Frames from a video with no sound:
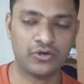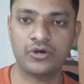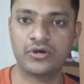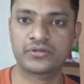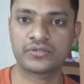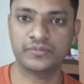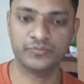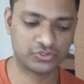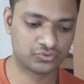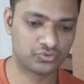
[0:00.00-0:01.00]
और
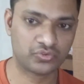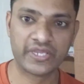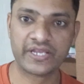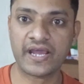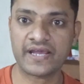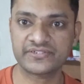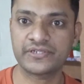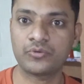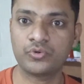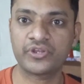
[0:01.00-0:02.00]
अब इसको जो है कहाँ
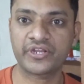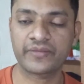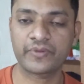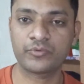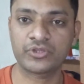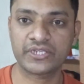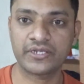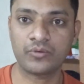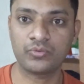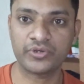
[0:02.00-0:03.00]
से डाउनलोड करना है भाई बोलते हैं
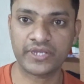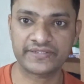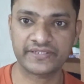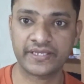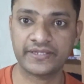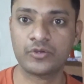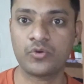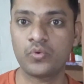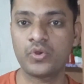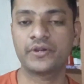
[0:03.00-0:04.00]
कि डाउनलोड कहाँ से करें
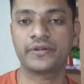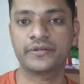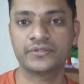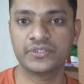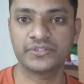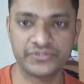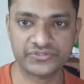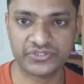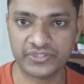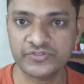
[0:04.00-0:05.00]
देखो
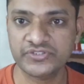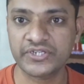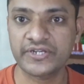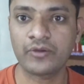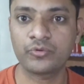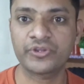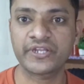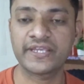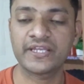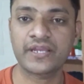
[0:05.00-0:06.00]
जैसे टी वी सीरीज डाउनलोड
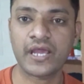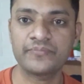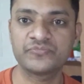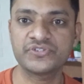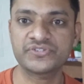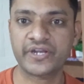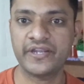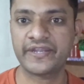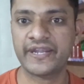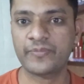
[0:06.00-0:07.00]
करने के लिए आप जिस
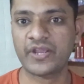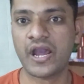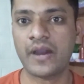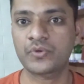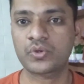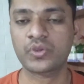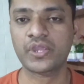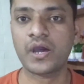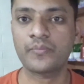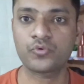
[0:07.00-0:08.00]
कंटेंट पे काम
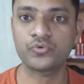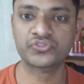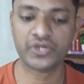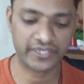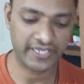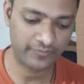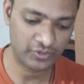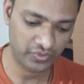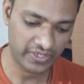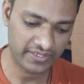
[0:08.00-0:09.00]
करोगे आपको उस कंटेंट
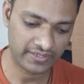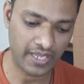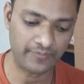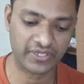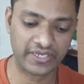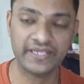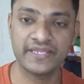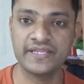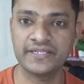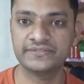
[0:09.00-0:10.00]
पे जो है काम करना है
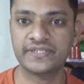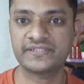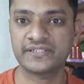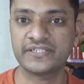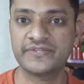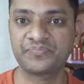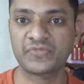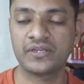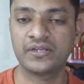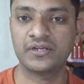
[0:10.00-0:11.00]
जैसे कि
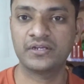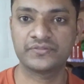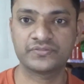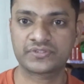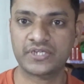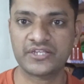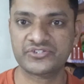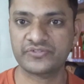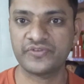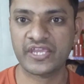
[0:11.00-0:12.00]

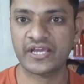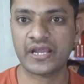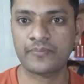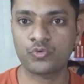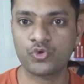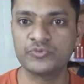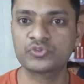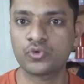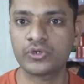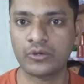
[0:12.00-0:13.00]
कलर्स टीवी के अगर आप कोई भी
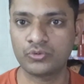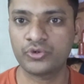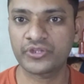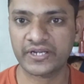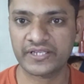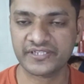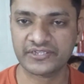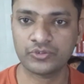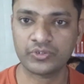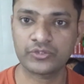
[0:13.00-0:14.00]
शो डाउनलोड करना
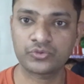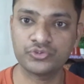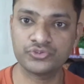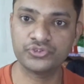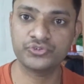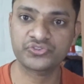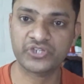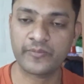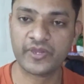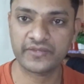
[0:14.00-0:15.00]
चाहते हो ना तो जियो
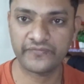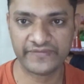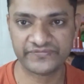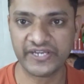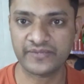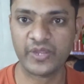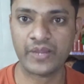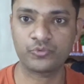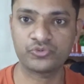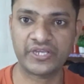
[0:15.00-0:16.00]
सिनेमा की वेबसाइट पे
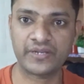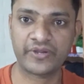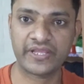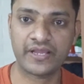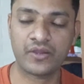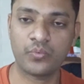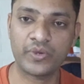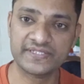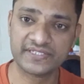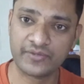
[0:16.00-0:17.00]
आपको जाना पड़ेगा
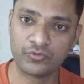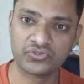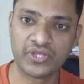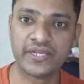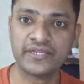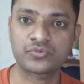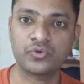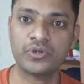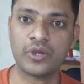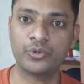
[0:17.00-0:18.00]
वहीं से वो सारे
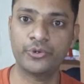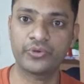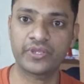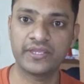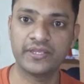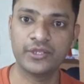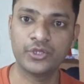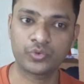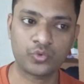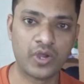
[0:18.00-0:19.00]
शो डाउनलोड होंगे
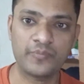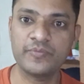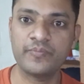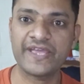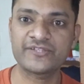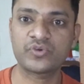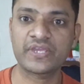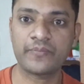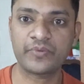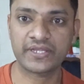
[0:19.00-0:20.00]
तो अभी मैं जो
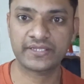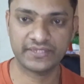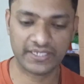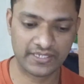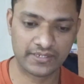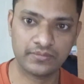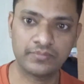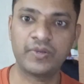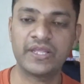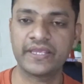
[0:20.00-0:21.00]
है यहाँ पर एक दंगल
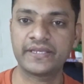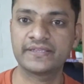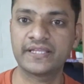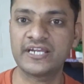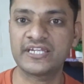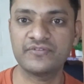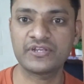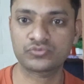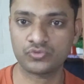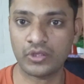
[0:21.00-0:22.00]
प्ले यानी दंगल
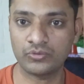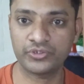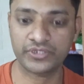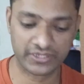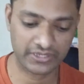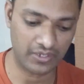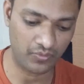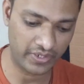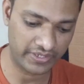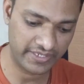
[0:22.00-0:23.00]
टीवी का शो डाउनलोड करके
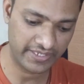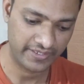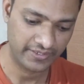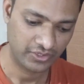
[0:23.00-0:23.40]
दिखाऊंगा ठीक है